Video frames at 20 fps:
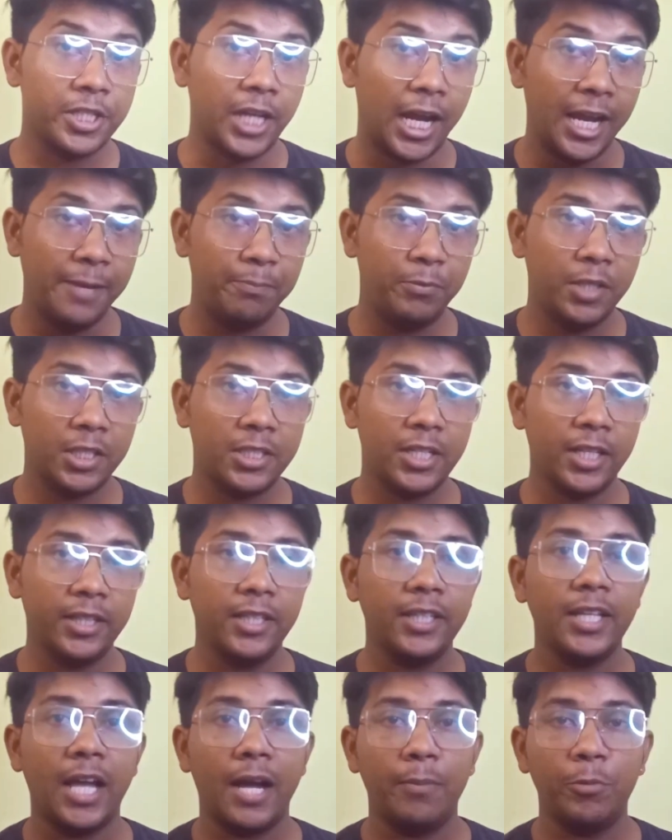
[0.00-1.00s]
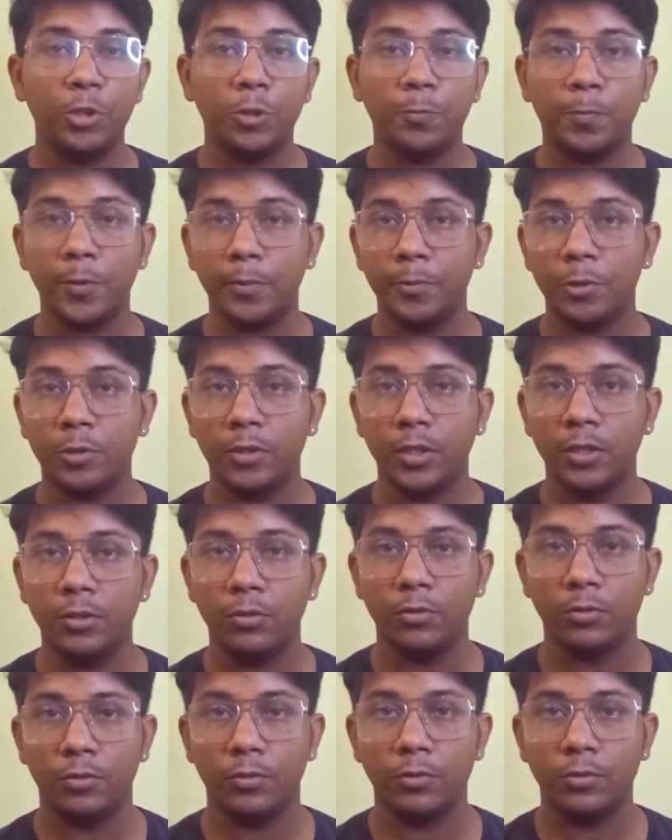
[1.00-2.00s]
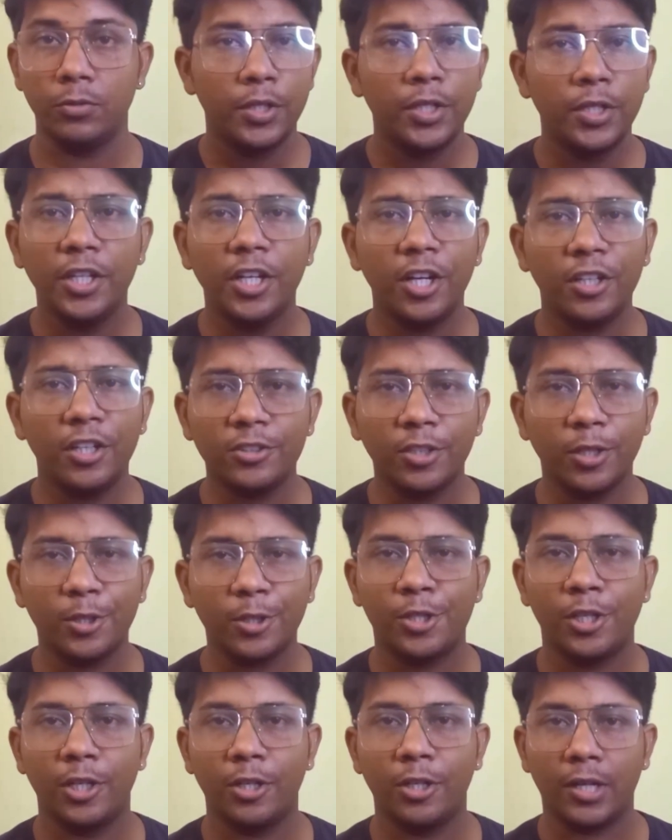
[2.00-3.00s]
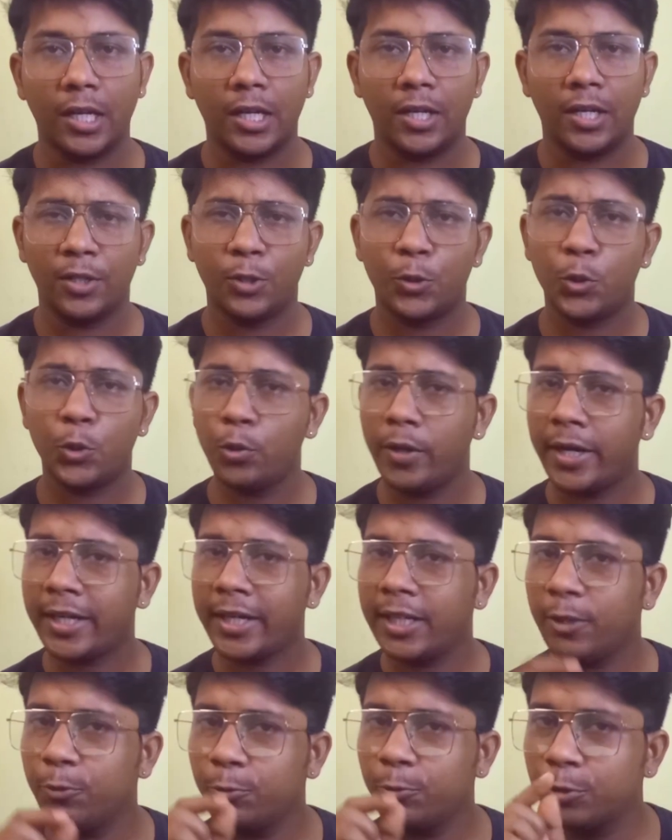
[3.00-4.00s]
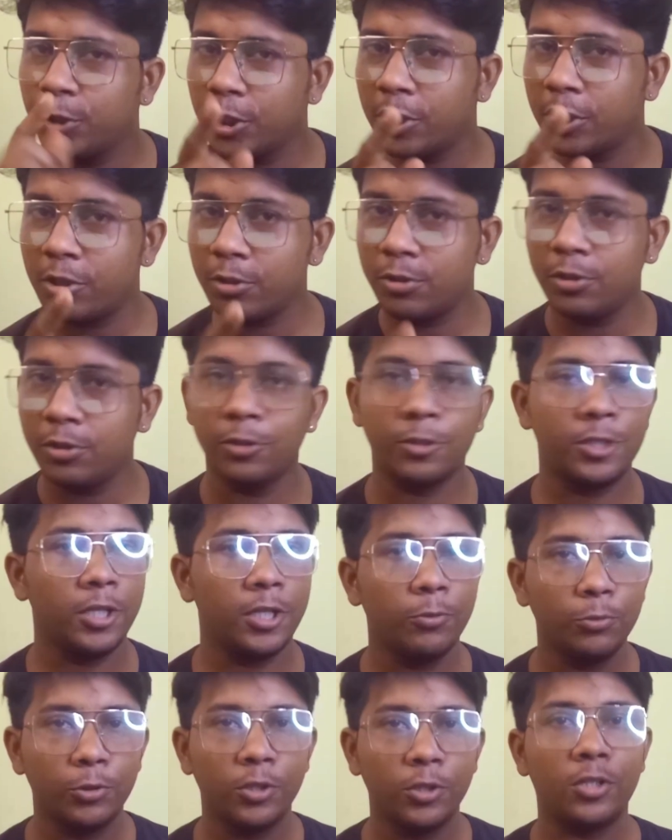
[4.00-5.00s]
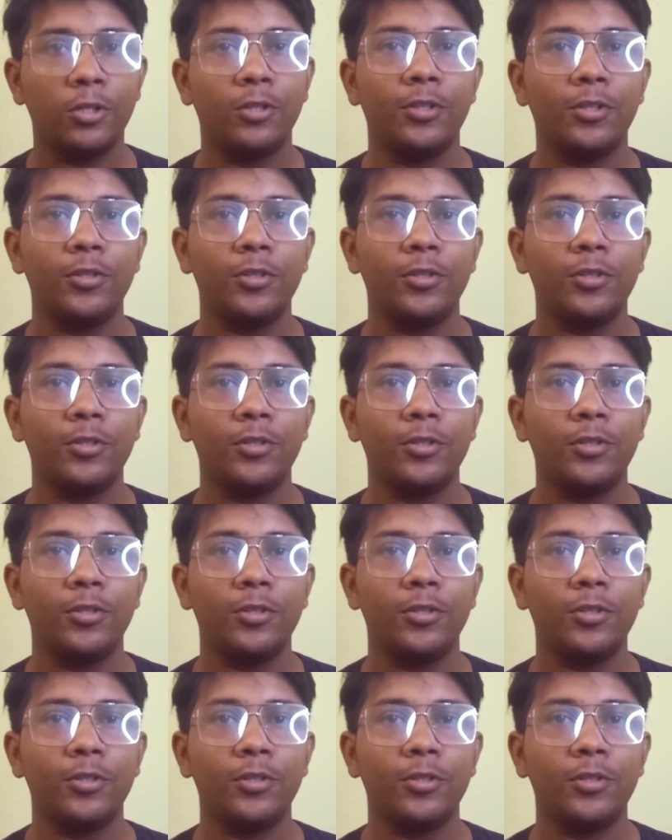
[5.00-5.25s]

সাহেবদের সাথে এই আমোদ প্রমোদ কিন্তু নিরর্থক ছিল না কোনো একটা উদ্দেশ্য ছিল সেই উদ্দেশ্যটা